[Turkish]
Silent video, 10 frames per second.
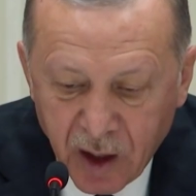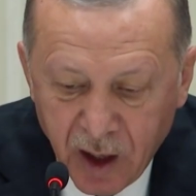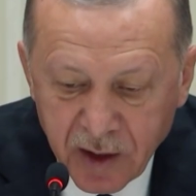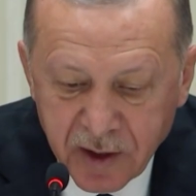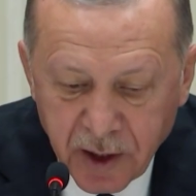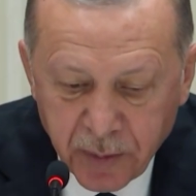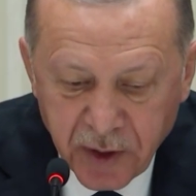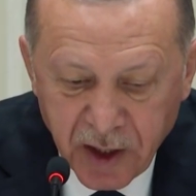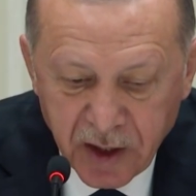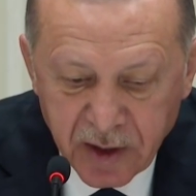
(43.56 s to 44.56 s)

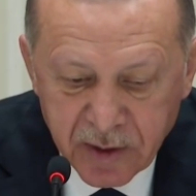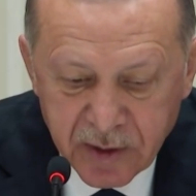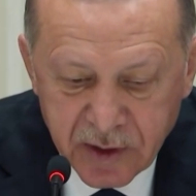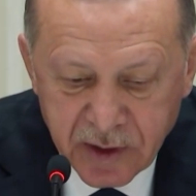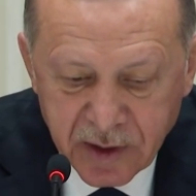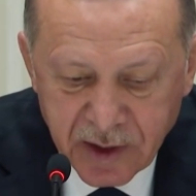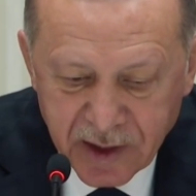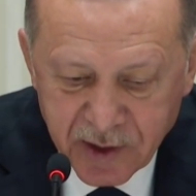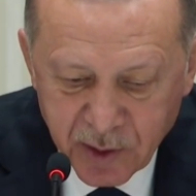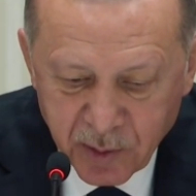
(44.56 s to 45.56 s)
altyapıya
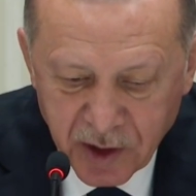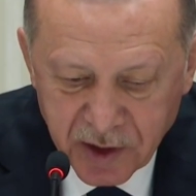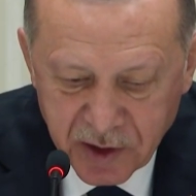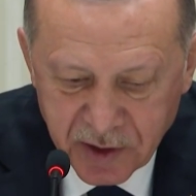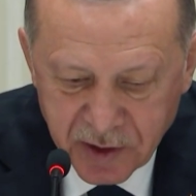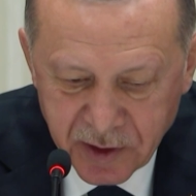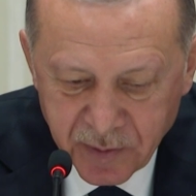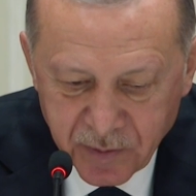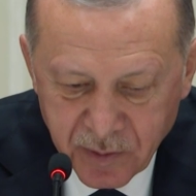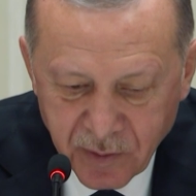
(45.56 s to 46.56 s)
yansıtmalısınız.
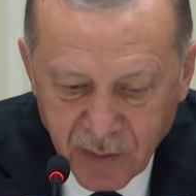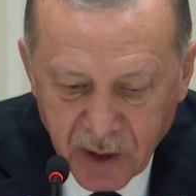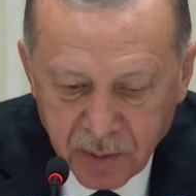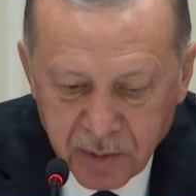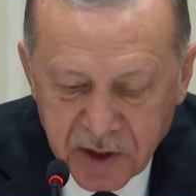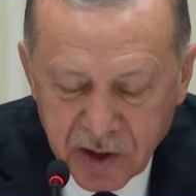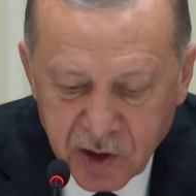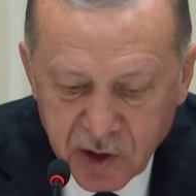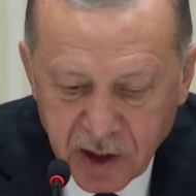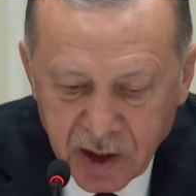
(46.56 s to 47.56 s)
Biz
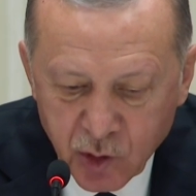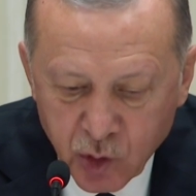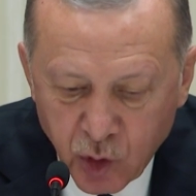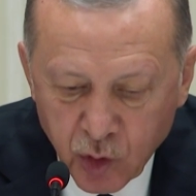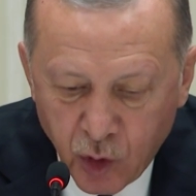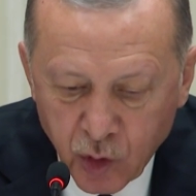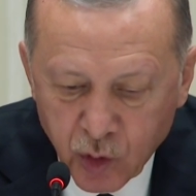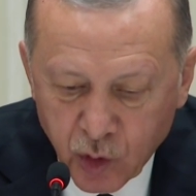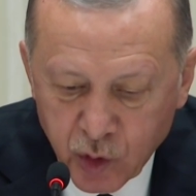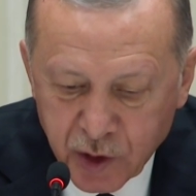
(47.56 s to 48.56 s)
işte son
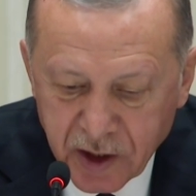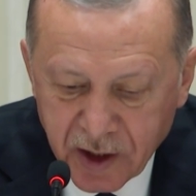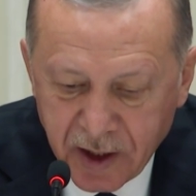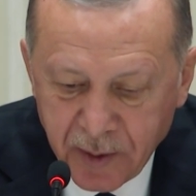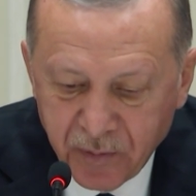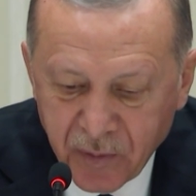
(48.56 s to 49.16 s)
19 yılda